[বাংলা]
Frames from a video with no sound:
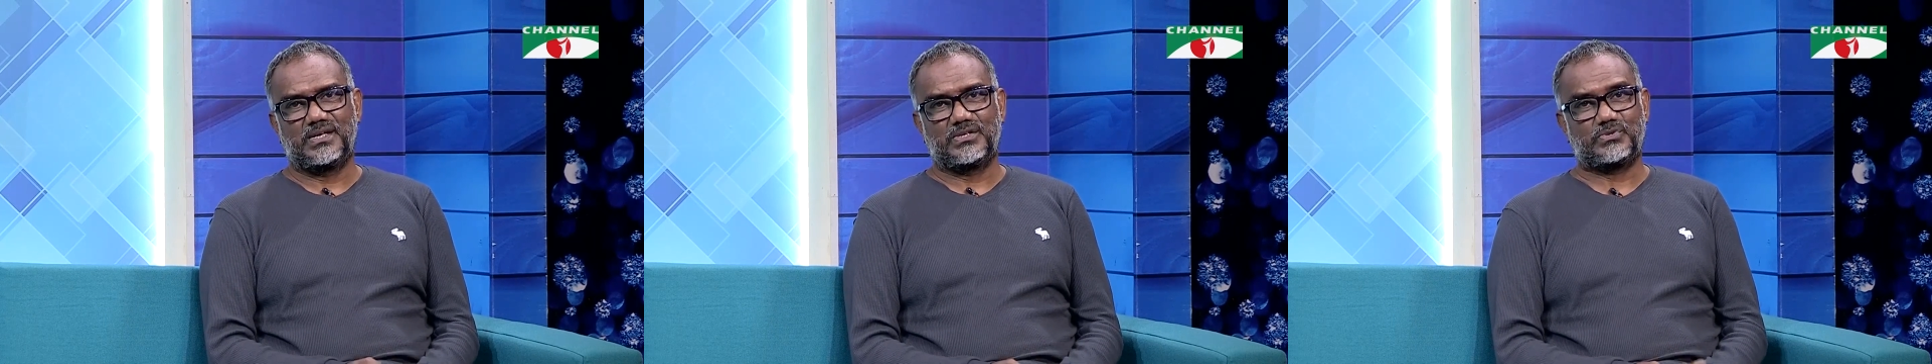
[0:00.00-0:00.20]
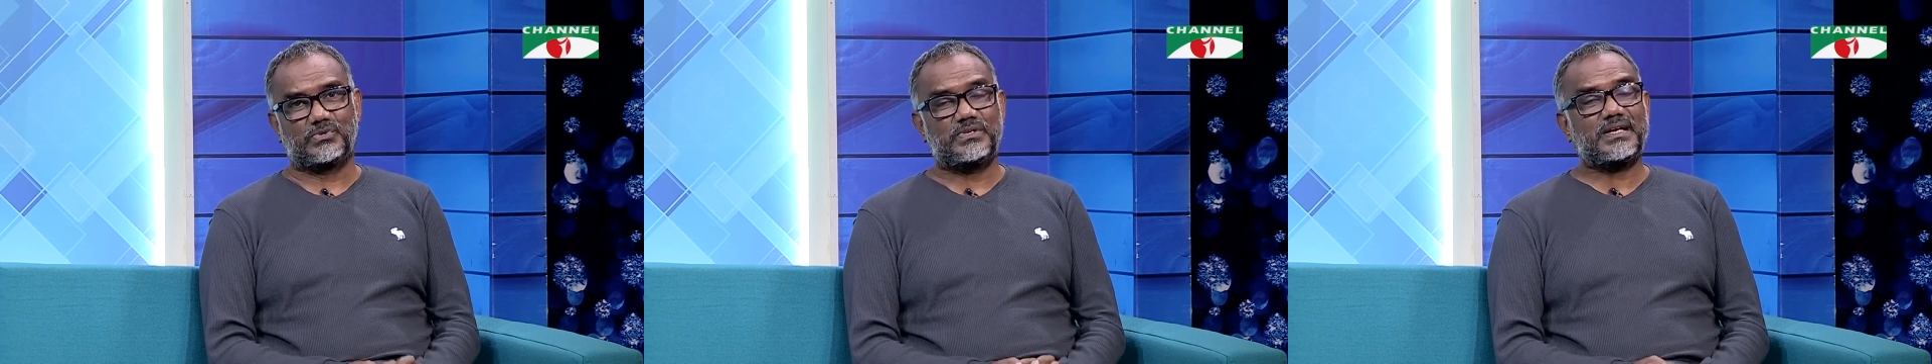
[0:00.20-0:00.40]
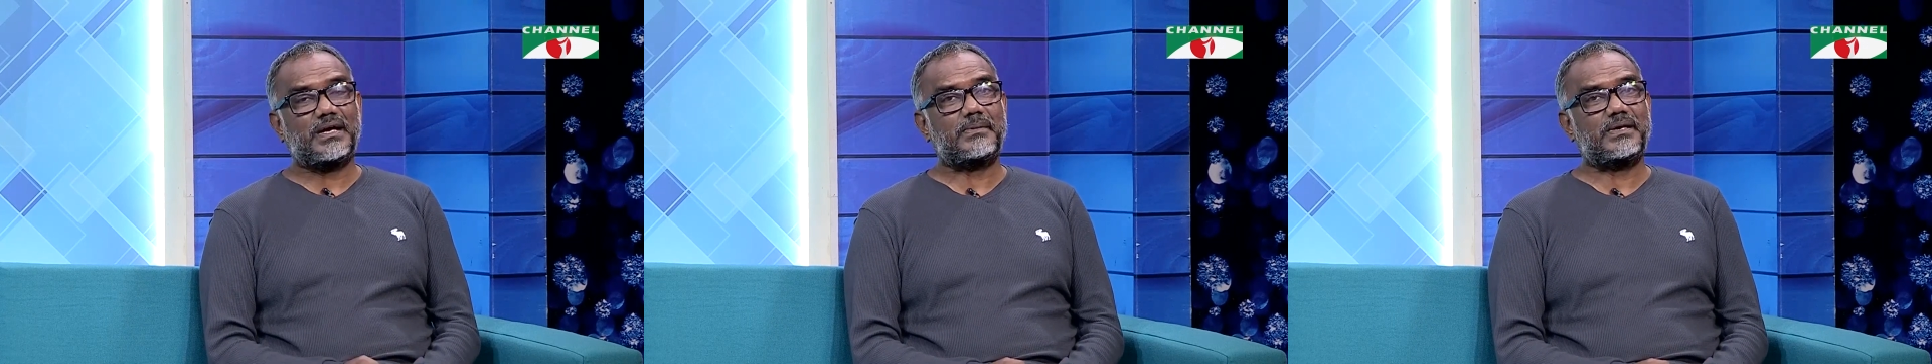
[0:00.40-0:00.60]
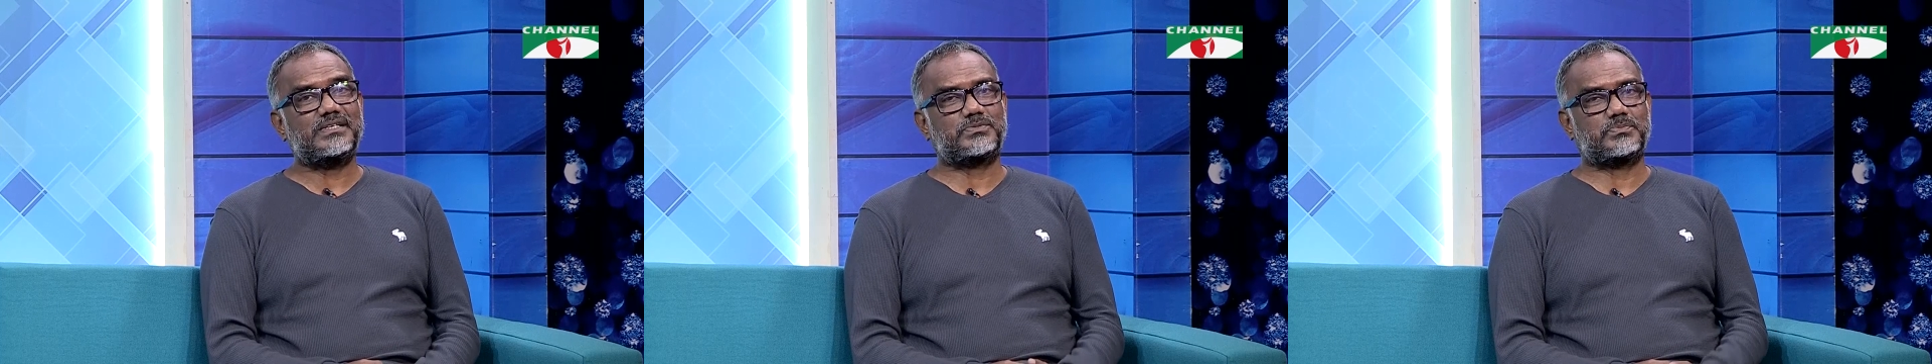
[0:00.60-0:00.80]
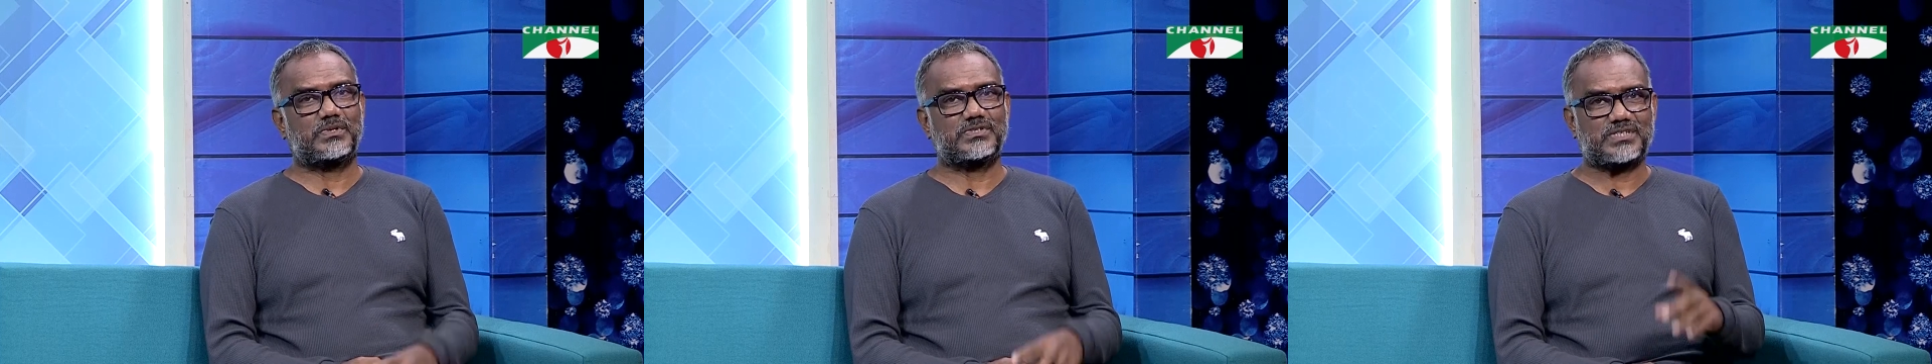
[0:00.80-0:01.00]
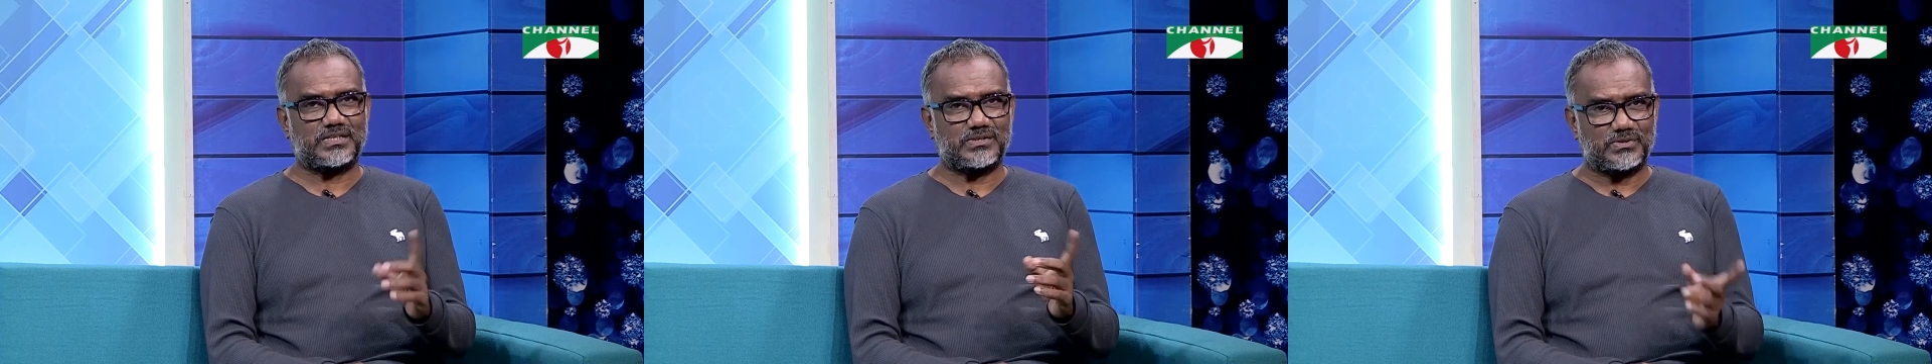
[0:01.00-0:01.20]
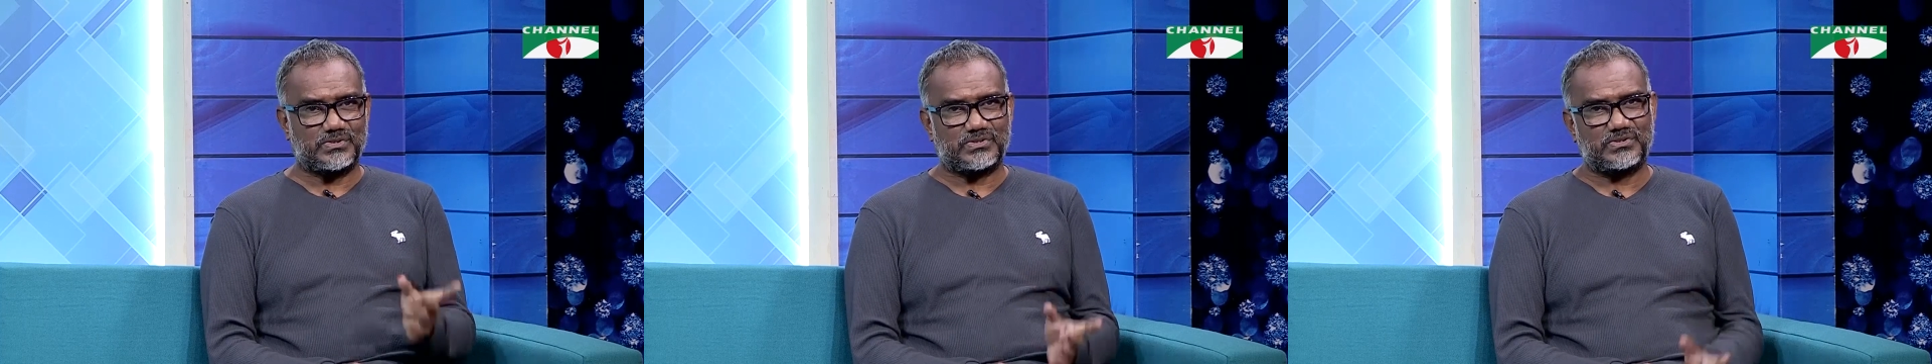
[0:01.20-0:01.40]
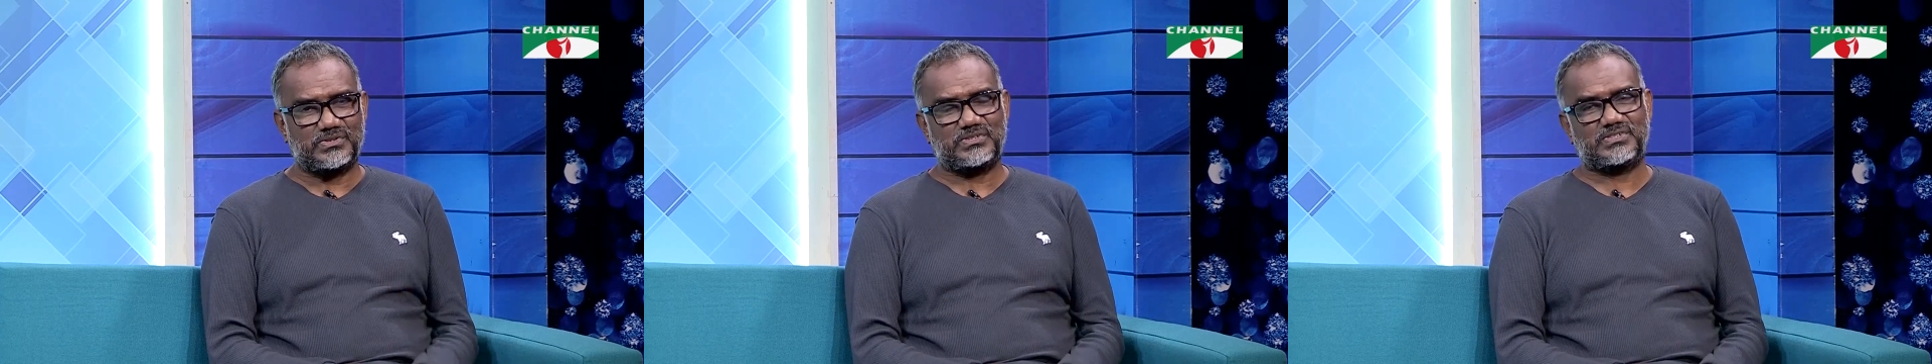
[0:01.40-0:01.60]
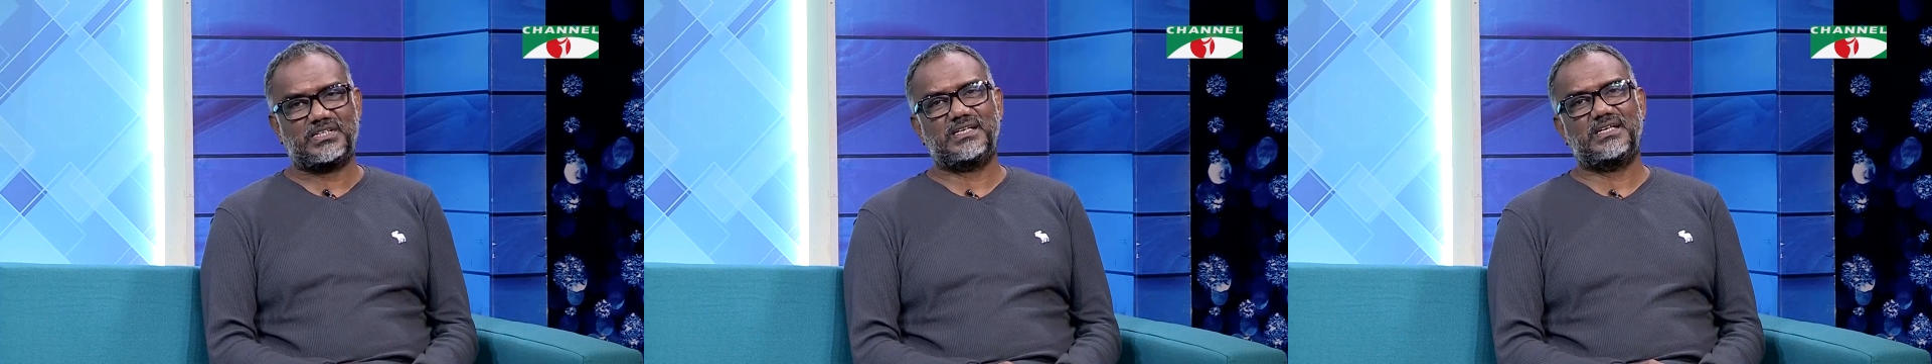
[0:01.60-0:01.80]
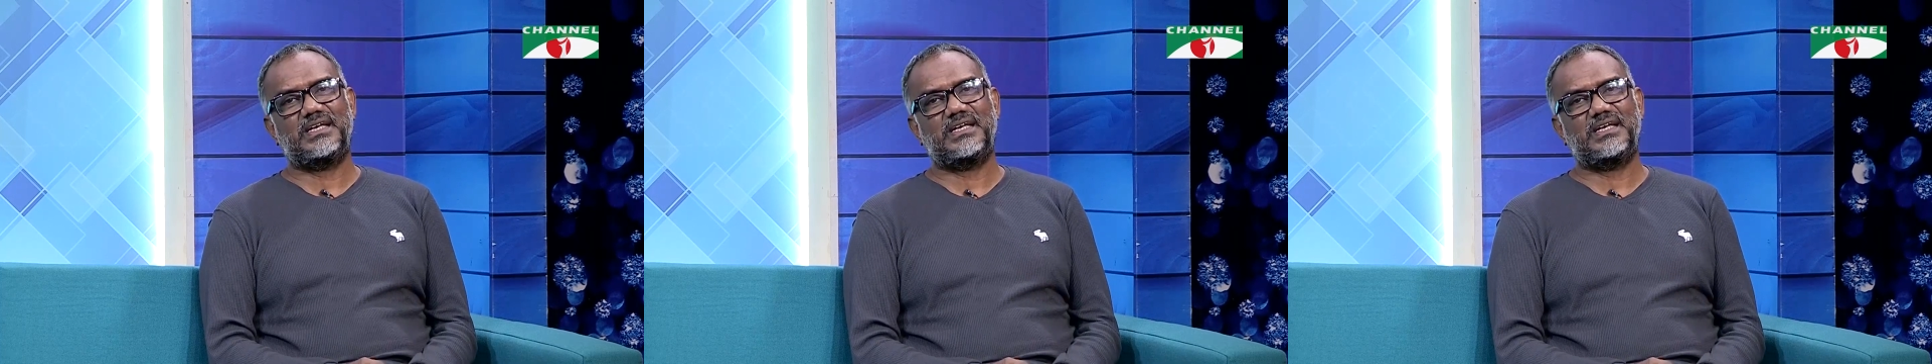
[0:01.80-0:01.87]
তো ওইটা আবার স্পন্সার করতে হচ্ছে